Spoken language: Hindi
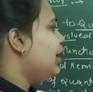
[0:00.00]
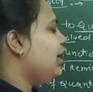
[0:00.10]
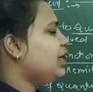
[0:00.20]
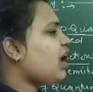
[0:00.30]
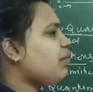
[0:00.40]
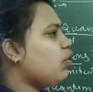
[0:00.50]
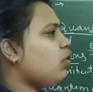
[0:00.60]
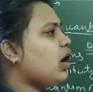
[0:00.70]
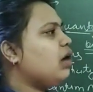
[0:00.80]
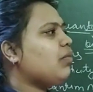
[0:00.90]
लेकिन आपको
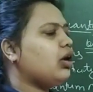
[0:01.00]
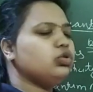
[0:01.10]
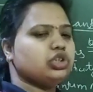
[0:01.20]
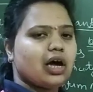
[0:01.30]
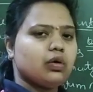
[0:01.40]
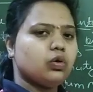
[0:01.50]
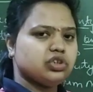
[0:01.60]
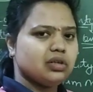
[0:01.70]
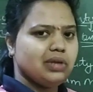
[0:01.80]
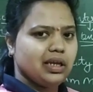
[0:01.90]
अगर मान लो चार
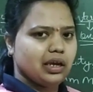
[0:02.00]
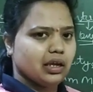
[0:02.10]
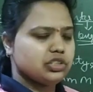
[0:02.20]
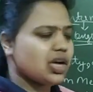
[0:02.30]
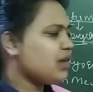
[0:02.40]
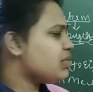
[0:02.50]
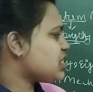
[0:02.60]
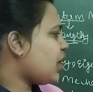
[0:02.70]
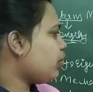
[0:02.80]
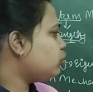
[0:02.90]
क्वेश्चन मिलेंगे चार में
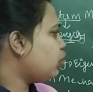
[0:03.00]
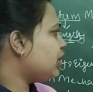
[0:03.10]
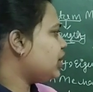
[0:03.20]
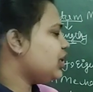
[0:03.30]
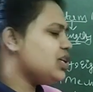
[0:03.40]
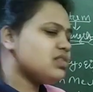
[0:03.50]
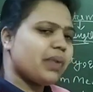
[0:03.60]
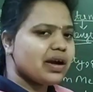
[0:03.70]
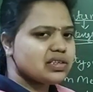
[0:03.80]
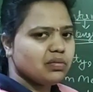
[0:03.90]
से आपको दो या तीन इस
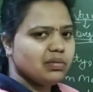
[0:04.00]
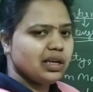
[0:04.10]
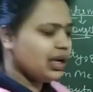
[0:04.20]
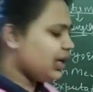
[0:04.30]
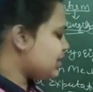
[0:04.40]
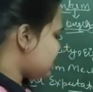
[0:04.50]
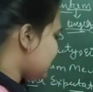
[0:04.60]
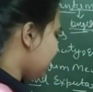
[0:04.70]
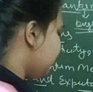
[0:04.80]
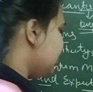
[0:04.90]
पार्ट से मिलेंगे या
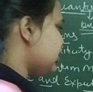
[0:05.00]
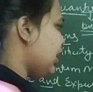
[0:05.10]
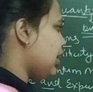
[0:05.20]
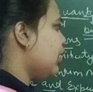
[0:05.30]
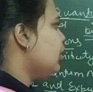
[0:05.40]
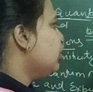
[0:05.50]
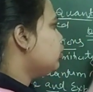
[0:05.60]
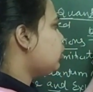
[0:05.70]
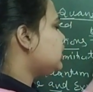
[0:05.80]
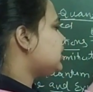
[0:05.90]
इससे एक मिल जाएगा
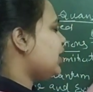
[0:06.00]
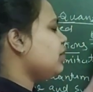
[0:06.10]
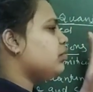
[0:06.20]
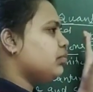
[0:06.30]
तो इससे